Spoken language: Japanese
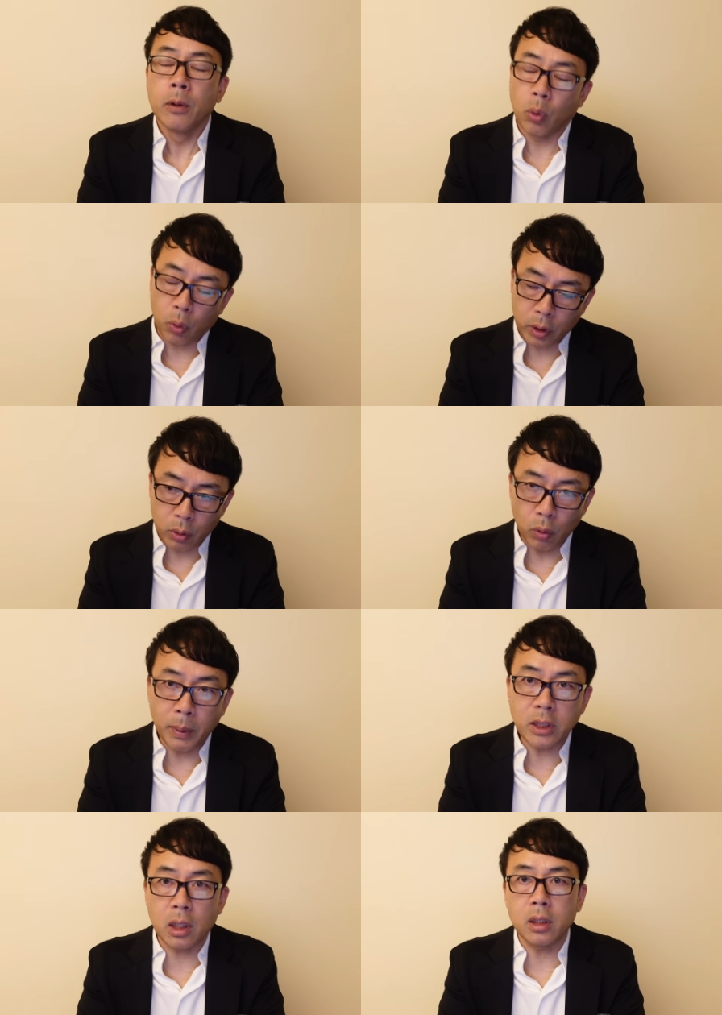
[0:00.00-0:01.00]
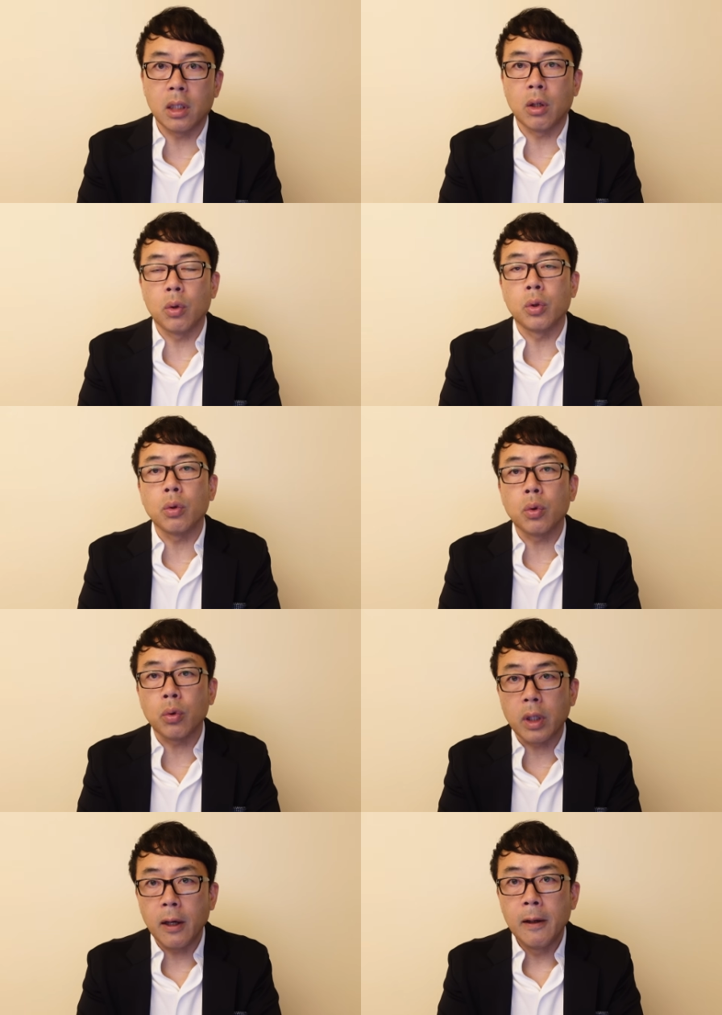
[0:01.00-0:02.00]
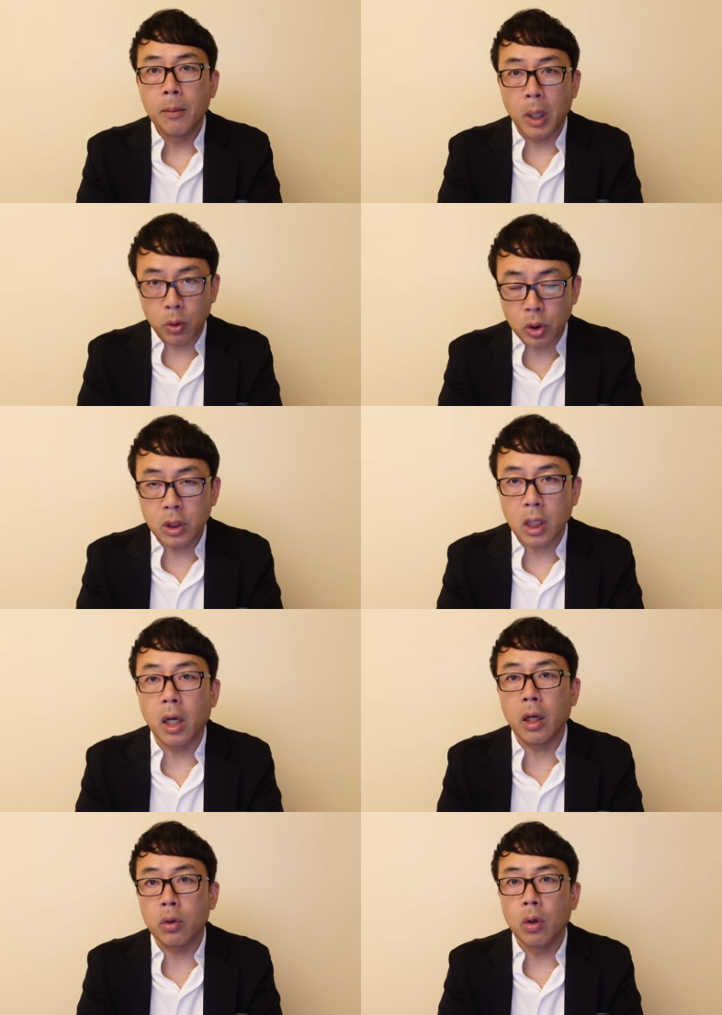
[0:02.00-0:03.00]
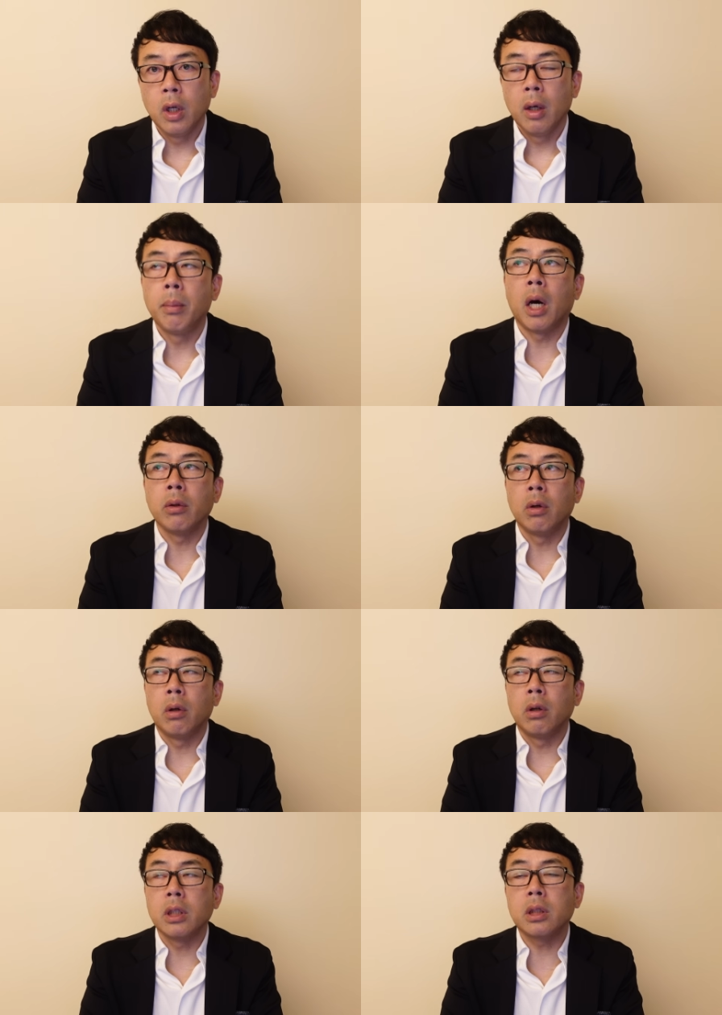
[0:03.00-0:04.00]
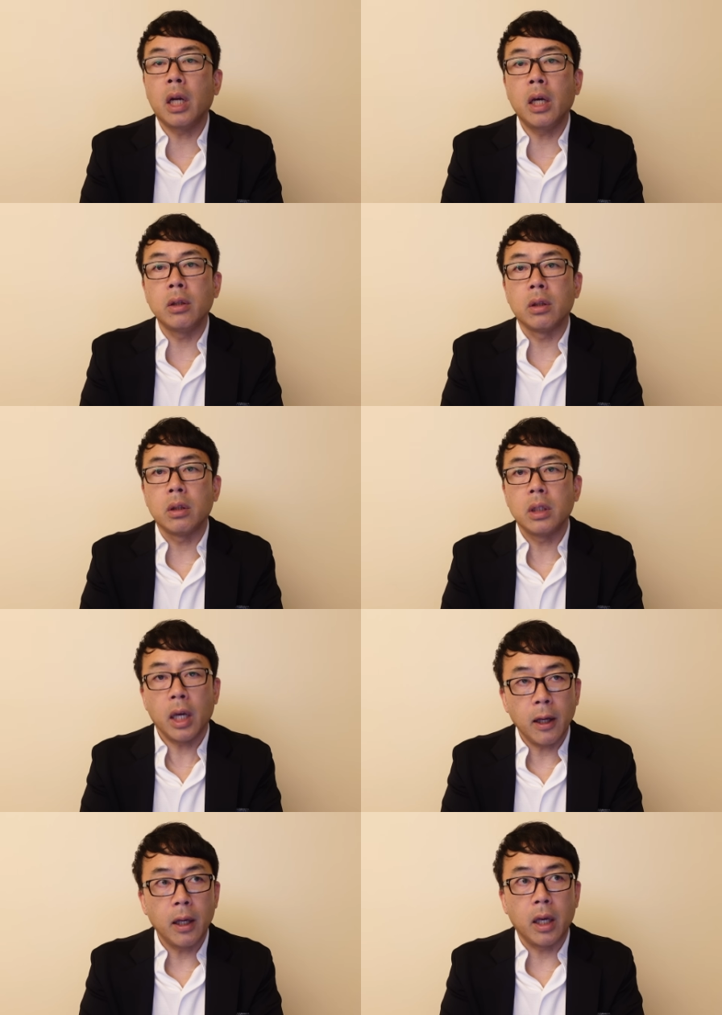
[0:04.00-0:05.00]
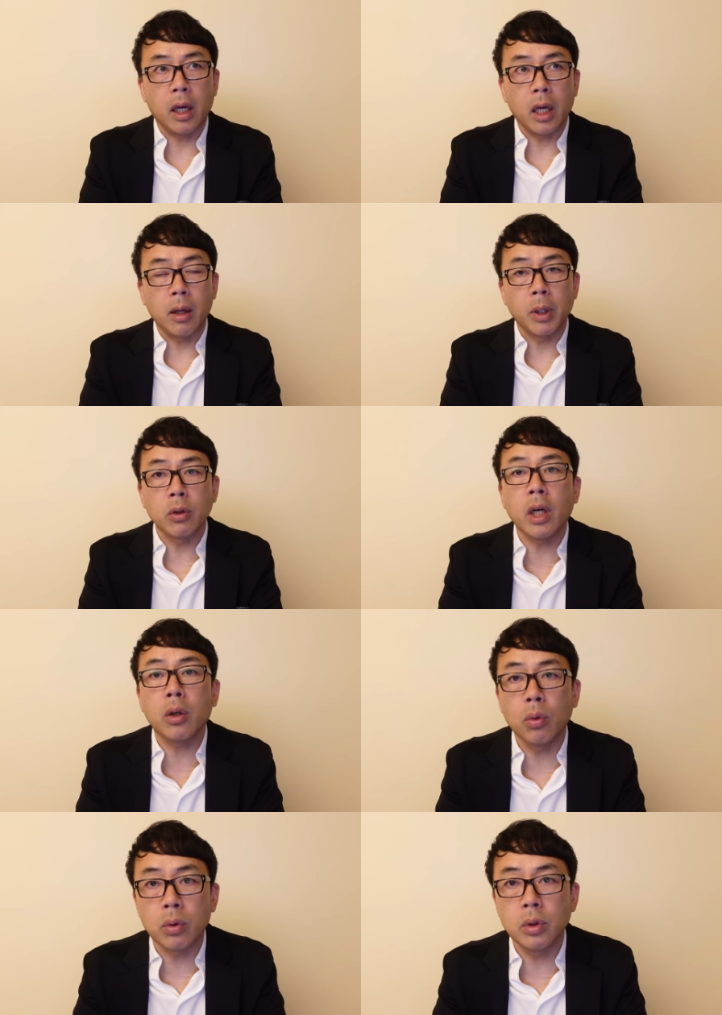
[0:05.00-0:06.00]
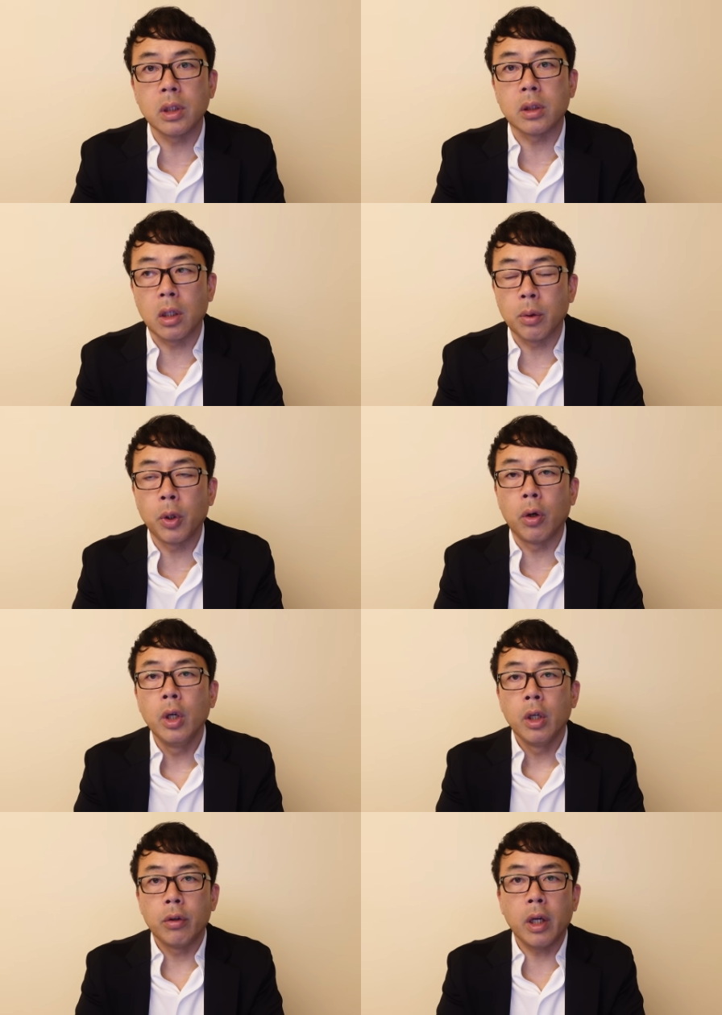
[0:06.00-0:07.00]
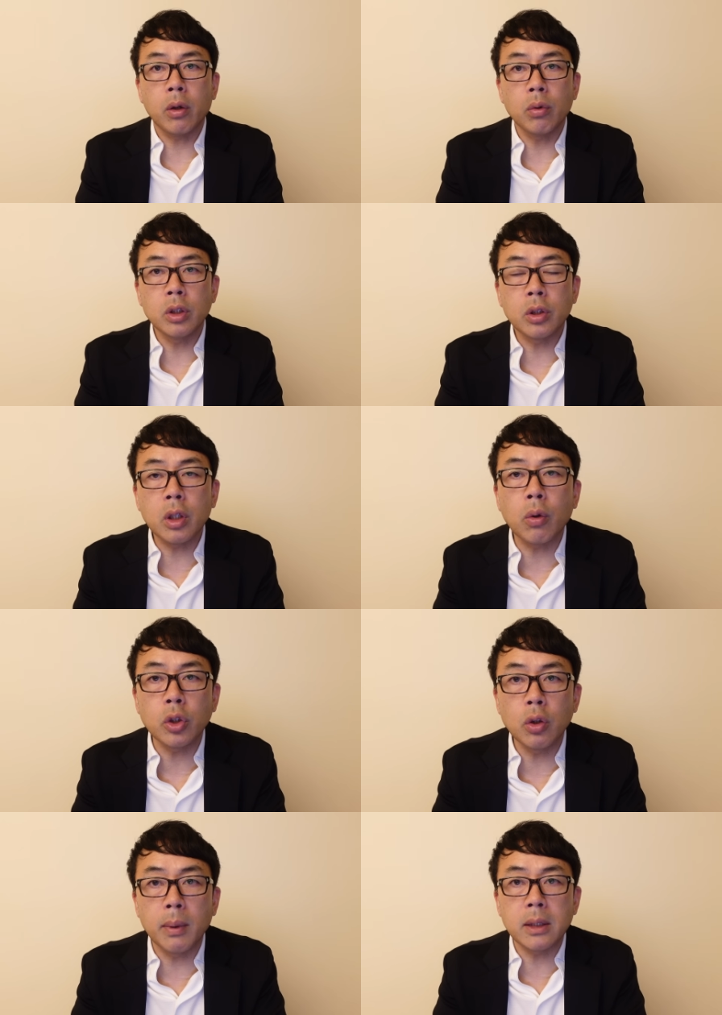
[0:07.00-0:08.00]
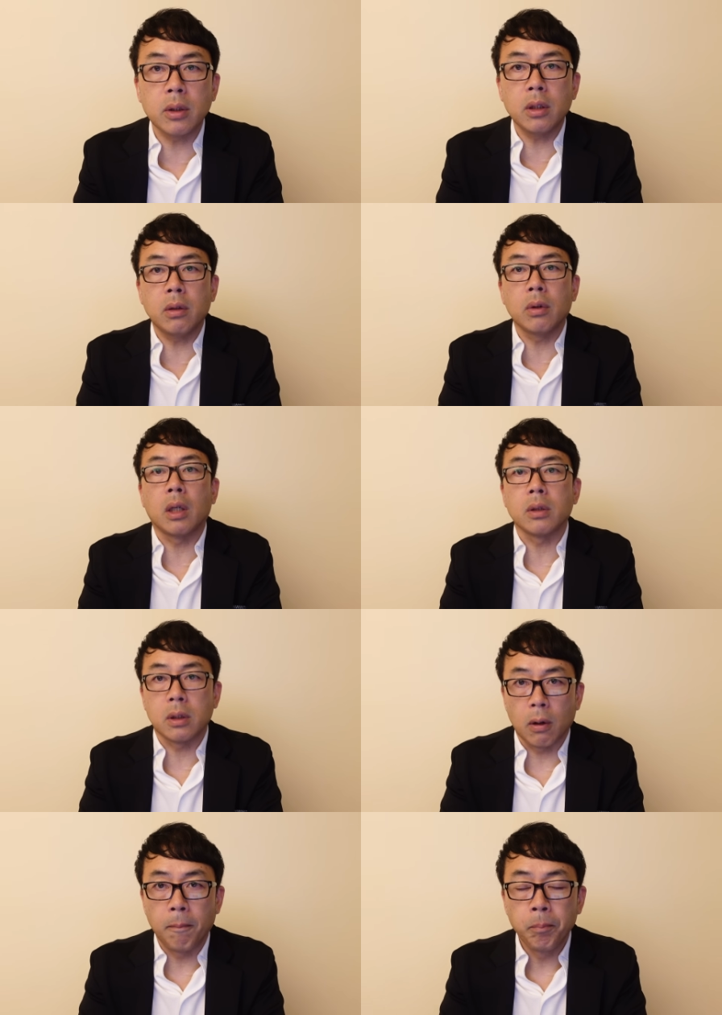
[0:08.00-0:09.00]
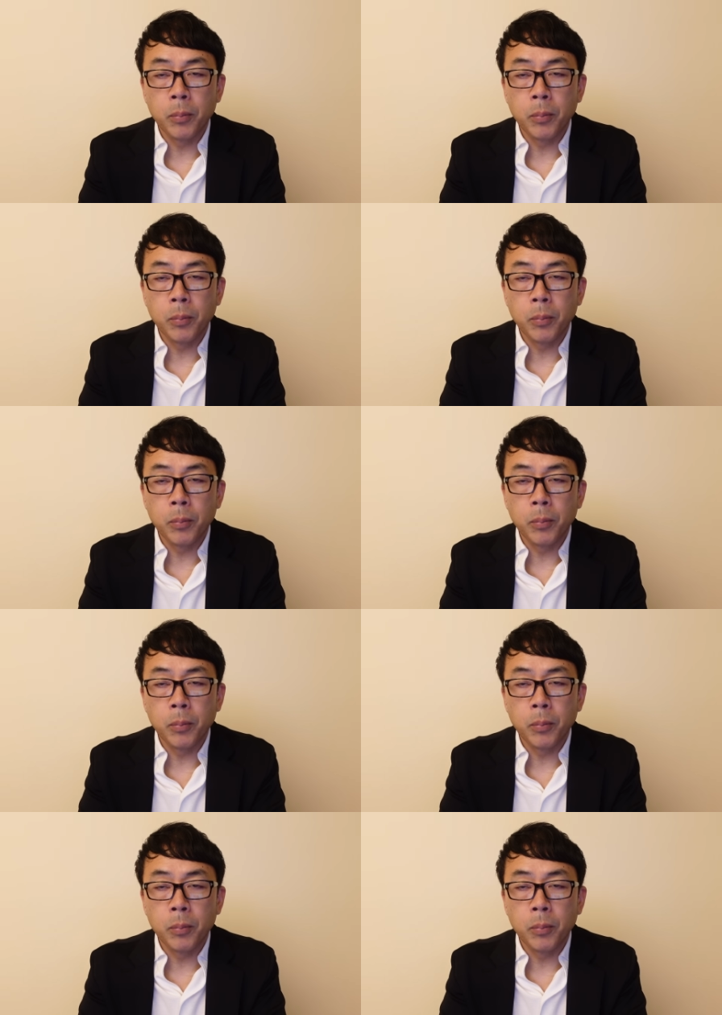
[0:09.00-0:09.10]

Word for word: どこでどう間違ったんだろうということをね、毎年考えると。まあ、あの、イスラエルね、えー、まあ、ユダヤ教の国ですけれども、ユダヤ教に杉越の祭りっていうのがあるんですよ。